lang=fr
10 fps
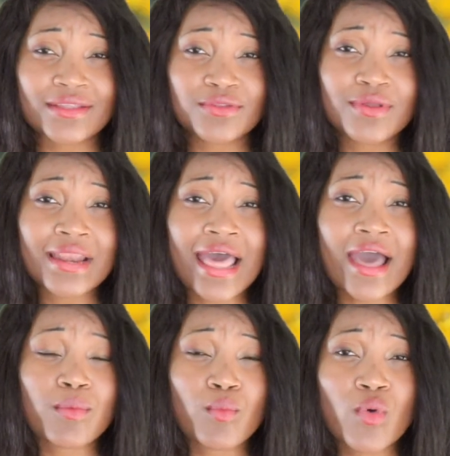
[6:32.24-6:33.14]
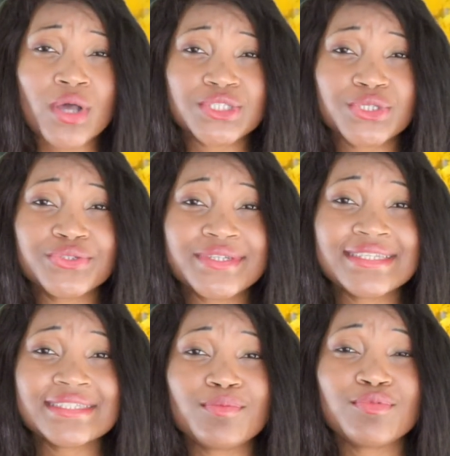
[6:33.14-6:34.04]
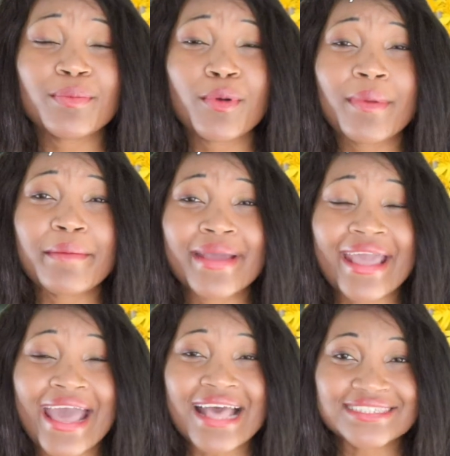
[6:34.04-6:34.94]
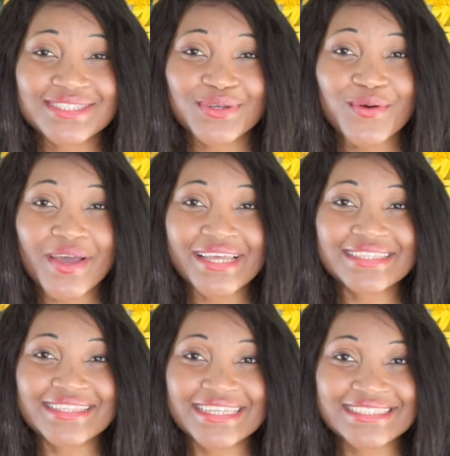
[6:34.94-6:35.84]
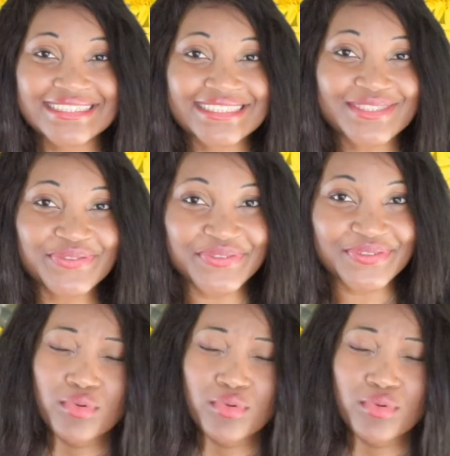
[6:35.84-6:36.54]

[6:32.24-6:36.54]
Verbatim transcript: 7, l'armoise, utilisée pour les problèmes gastro-intestinaux.